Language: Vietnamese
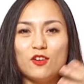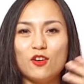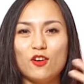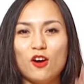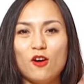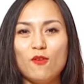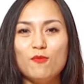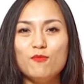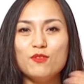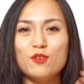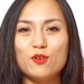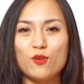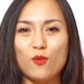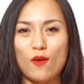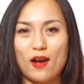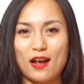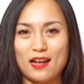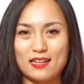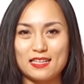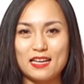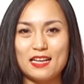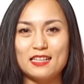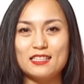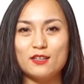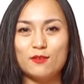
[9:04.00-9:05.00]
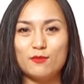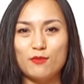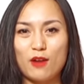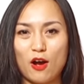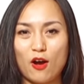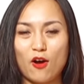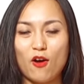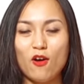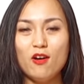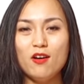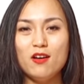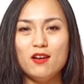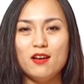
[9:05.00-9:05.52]
nó không được hòa ra trong
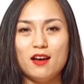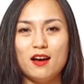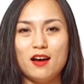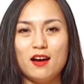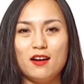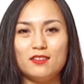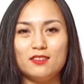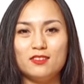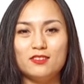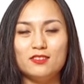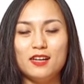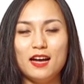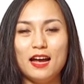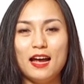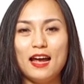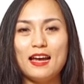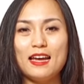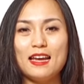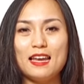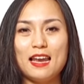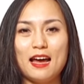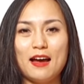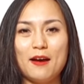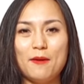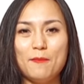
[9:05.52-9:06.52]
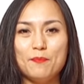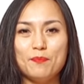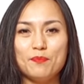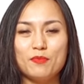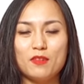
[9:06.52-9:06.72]
đó à, thứ hai là,